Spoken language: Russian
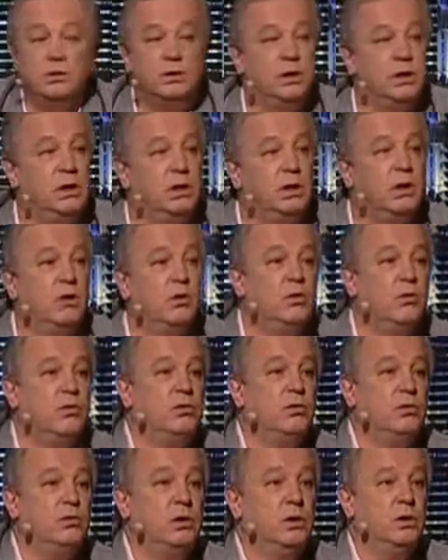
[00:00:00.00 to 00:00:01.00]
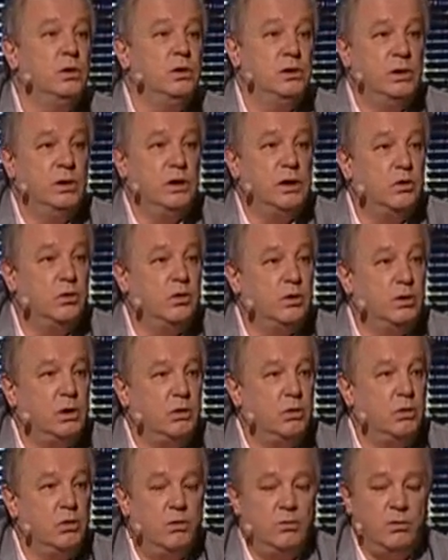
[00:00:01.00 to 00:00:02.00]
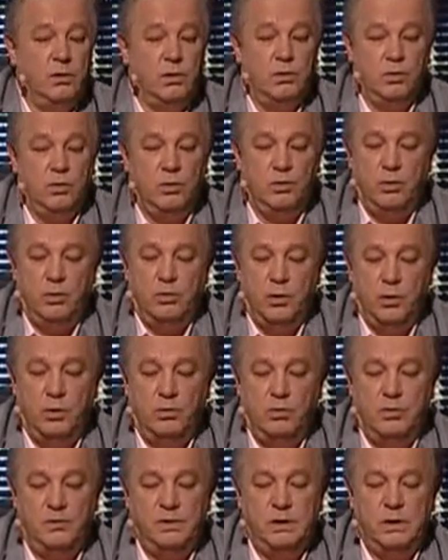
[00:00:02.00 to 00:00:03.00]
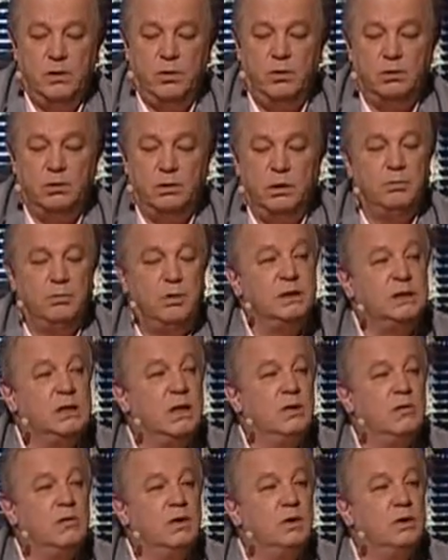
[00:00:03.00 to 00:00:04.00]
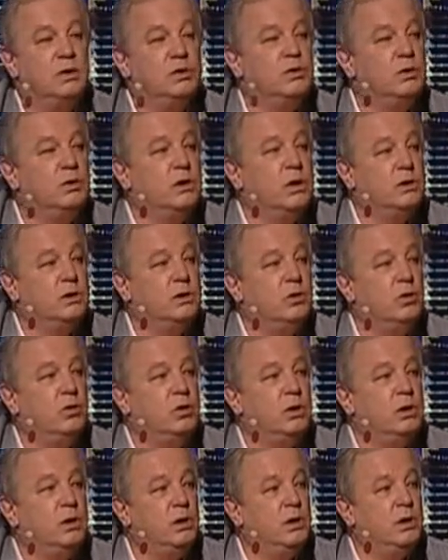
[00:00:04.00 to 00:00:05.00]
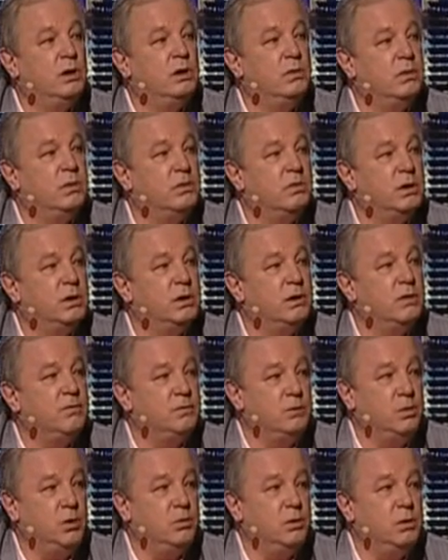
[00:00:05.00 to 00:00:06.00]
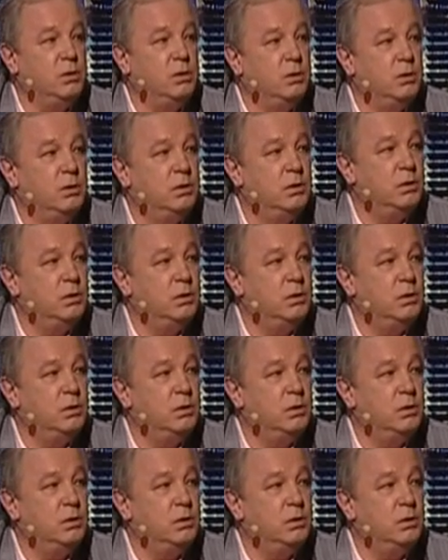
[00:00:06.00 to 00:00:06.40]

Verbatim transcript: было никакого, никакой торговли, ну, к примеру, мы все улын поставили еще на терни или, например, до флопа,